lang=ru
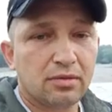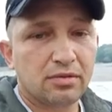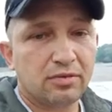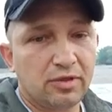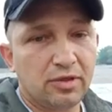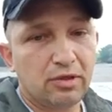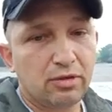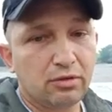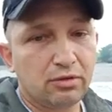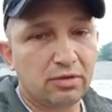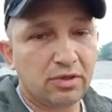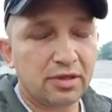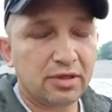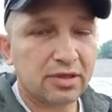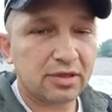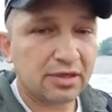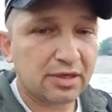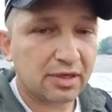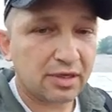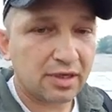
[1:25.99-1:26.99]
Звонил туда
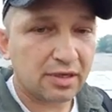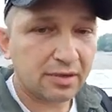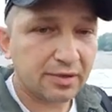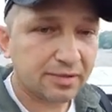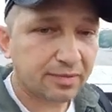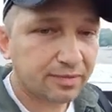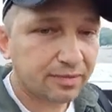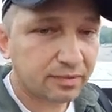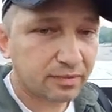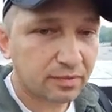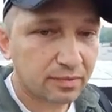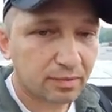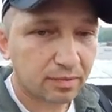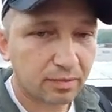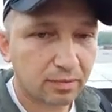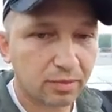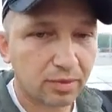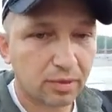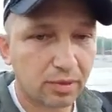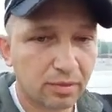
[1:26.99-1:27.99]
несколько раз,
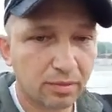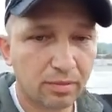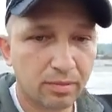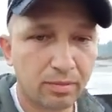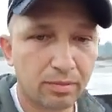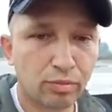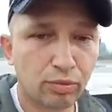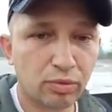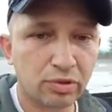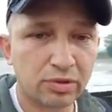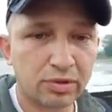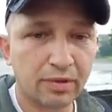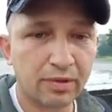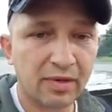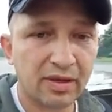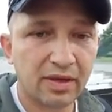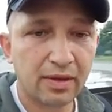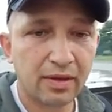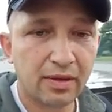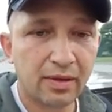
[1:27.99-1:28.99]
был
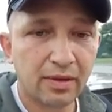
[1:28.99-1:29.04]
послан,